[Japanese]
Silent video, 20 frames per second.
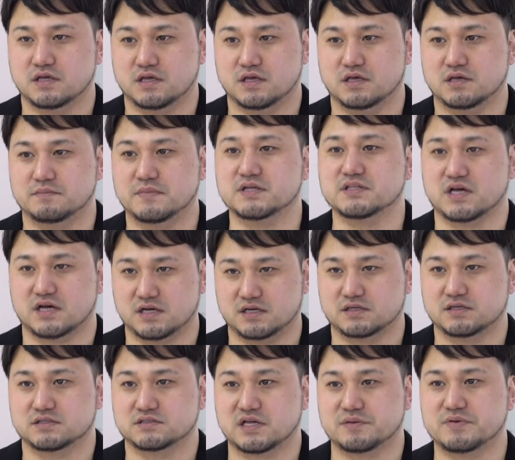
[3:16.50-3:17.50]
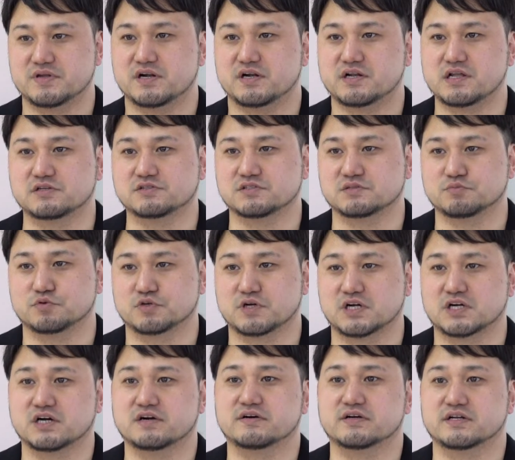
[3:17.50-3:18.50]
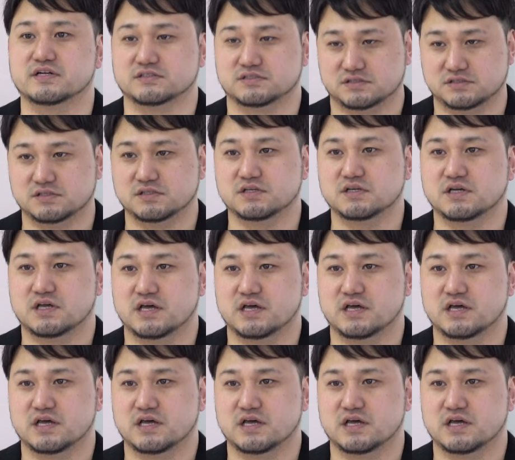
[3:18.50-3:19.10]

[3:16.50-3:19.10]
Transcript: えー、まだ食べられるにもかかわらず